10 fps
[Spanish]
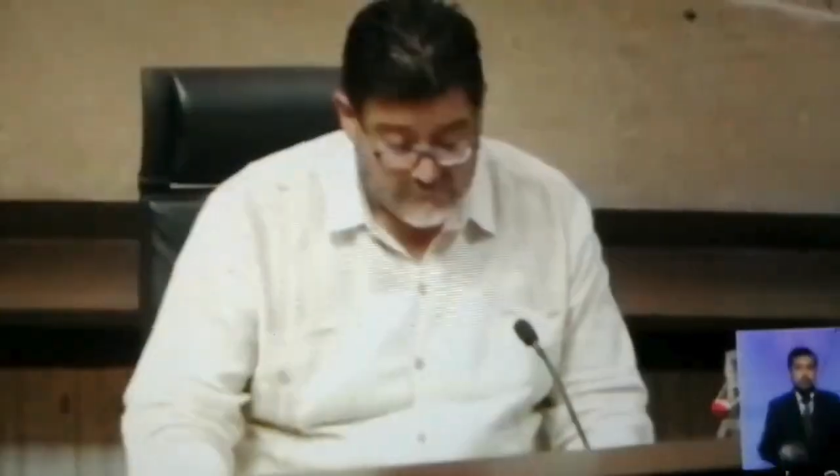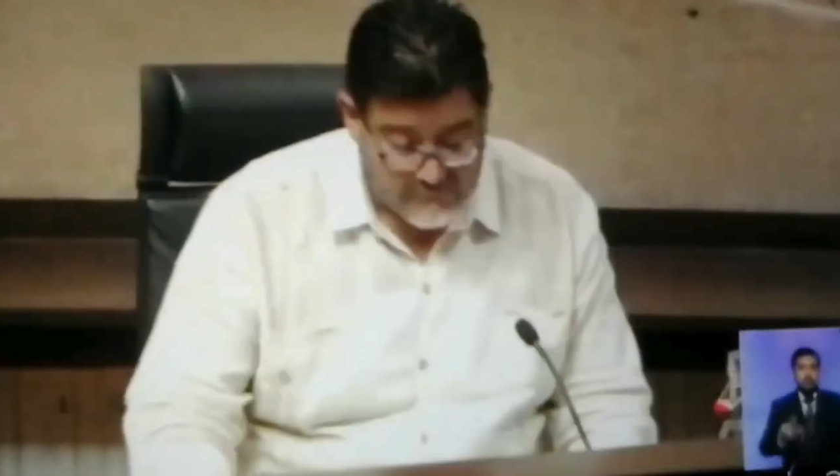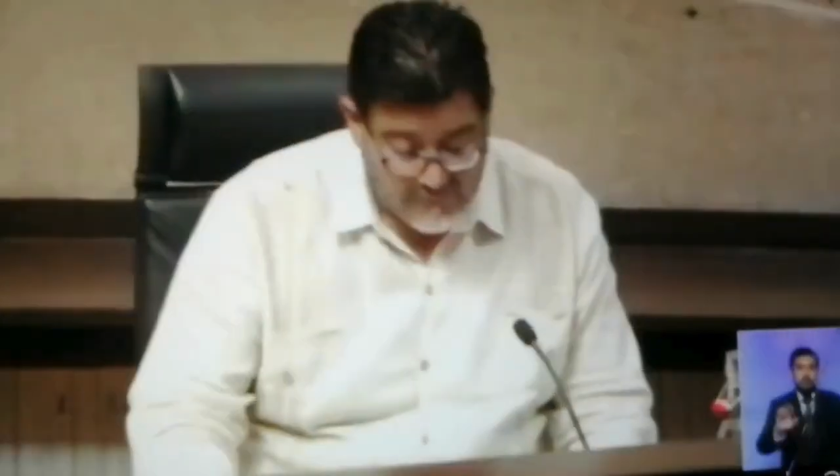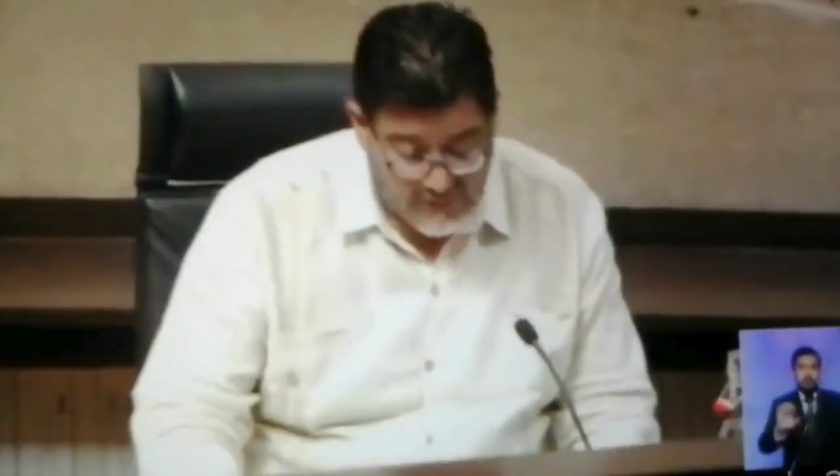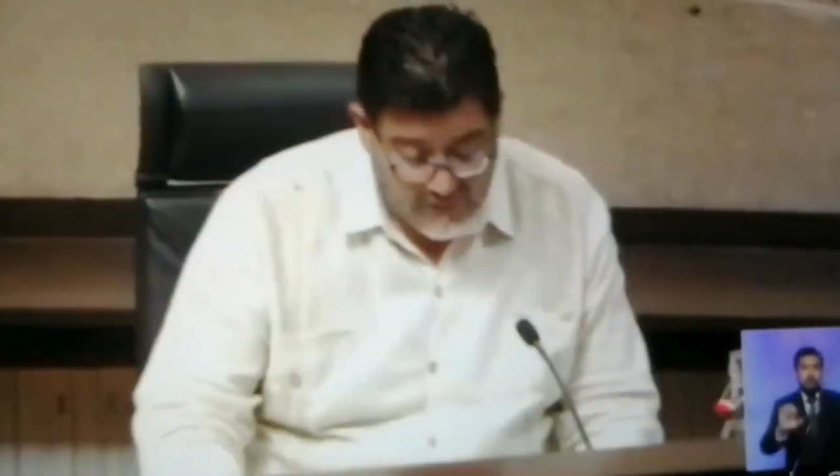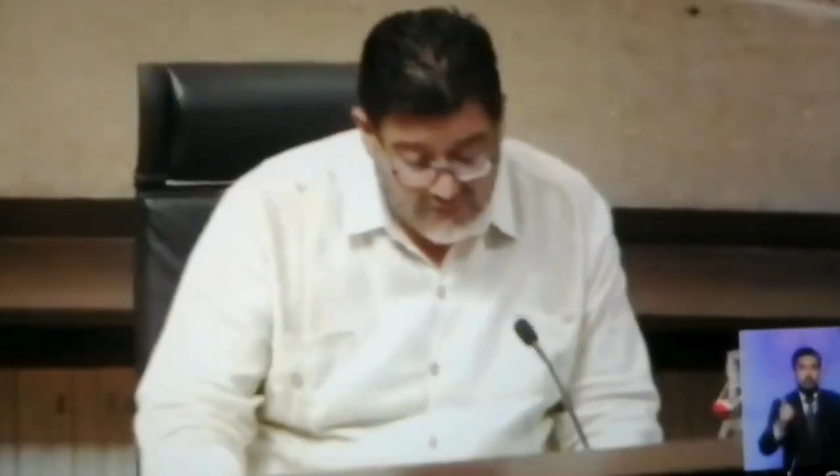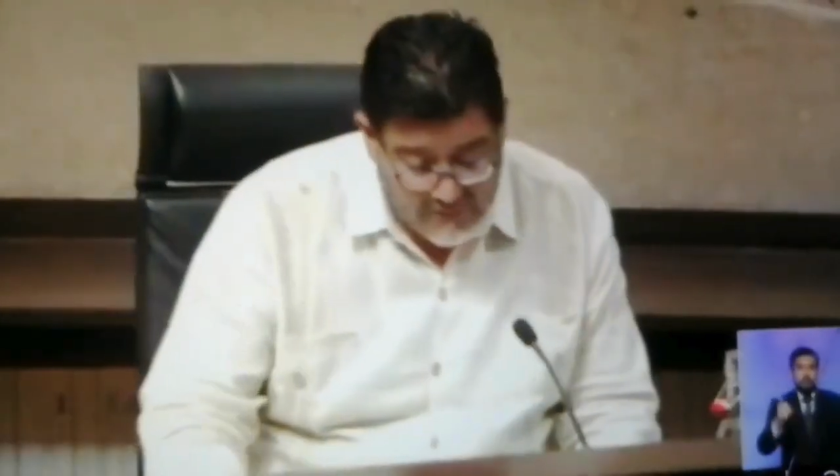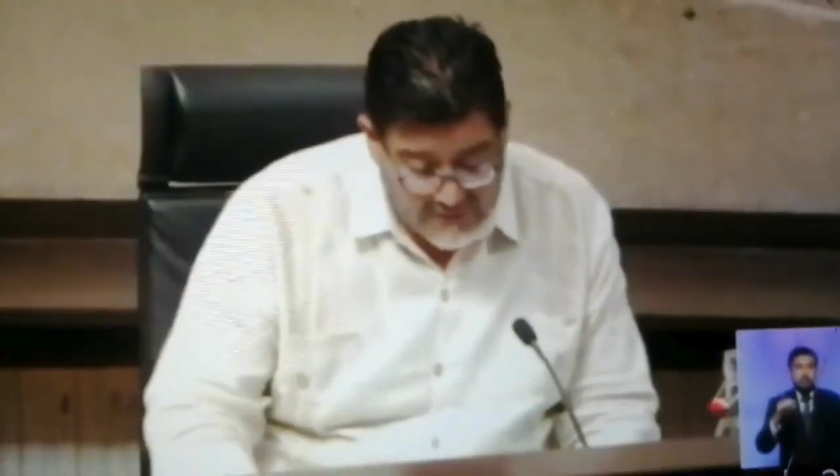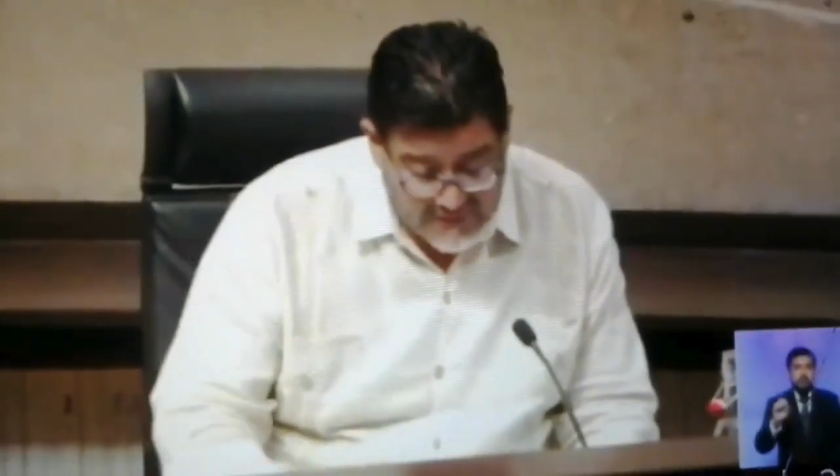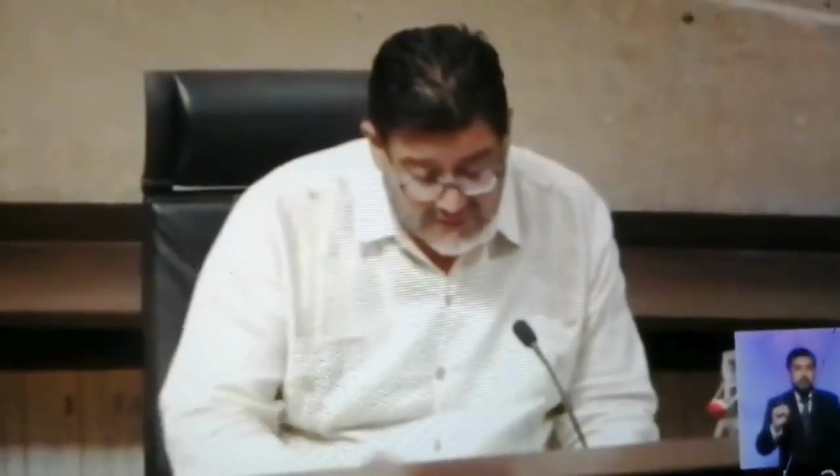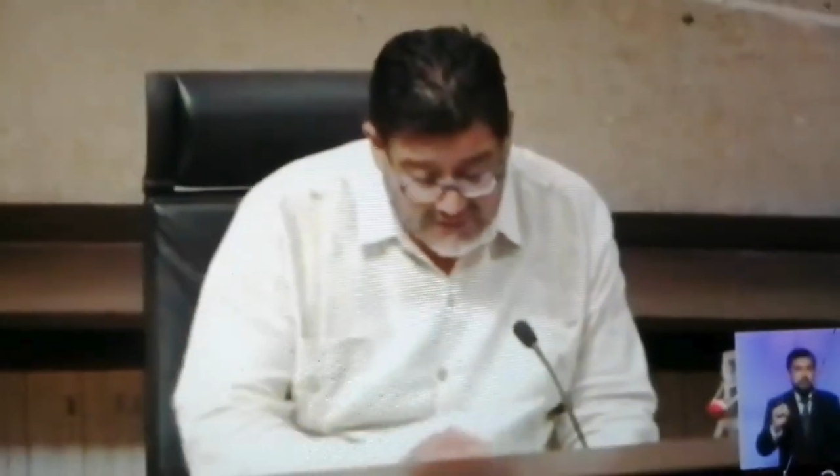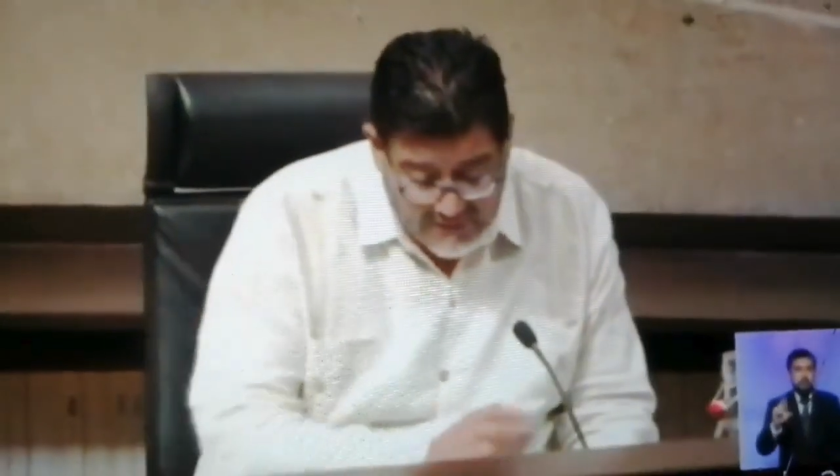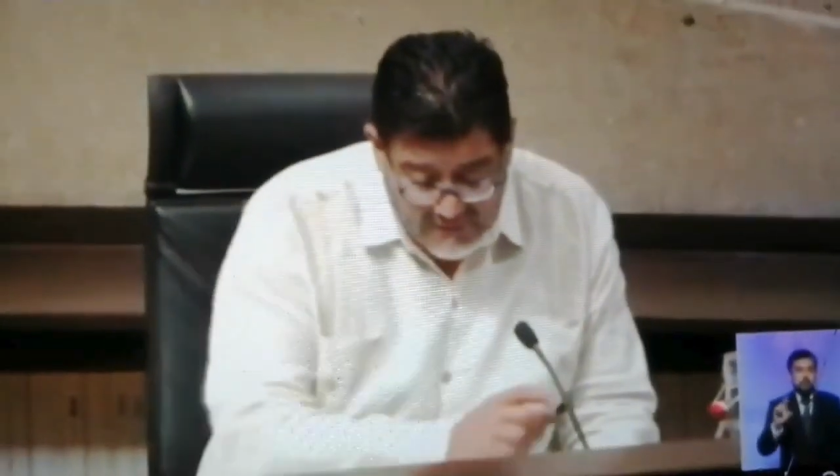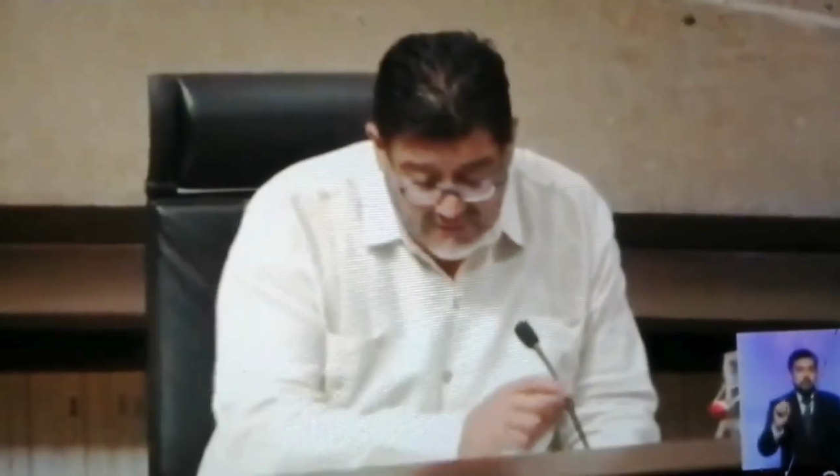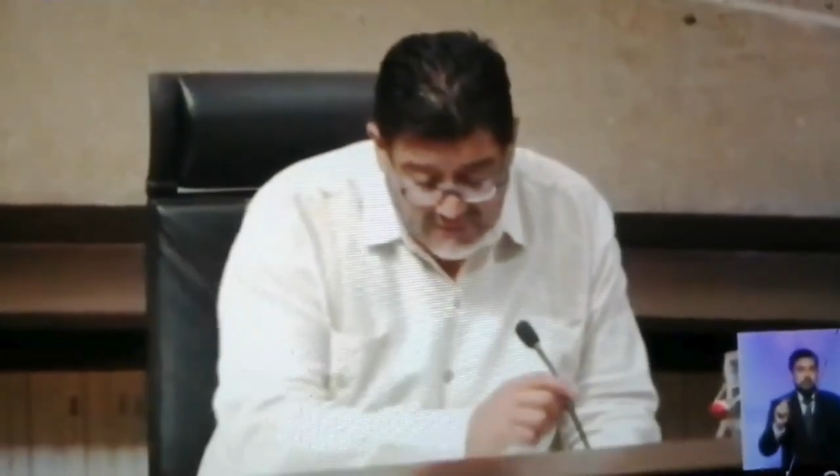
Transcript: Mondragón. Presentaré